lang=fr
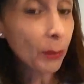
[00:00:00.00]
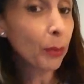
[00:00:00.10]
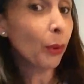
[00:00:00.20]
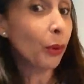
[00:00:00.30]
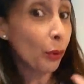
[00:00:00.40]
mais
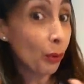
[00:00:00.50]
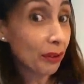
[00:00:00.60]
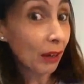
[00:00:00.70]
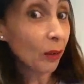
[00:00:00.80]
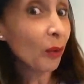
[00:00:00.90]
pour nous,
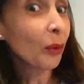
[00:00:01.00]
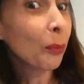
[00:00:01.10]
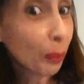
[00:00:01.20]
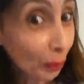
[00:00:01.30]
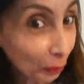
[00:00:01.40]
ça compte
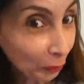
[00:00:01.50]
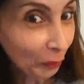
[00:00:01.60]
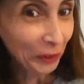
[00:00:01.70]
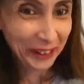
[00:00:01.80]
beaucoup.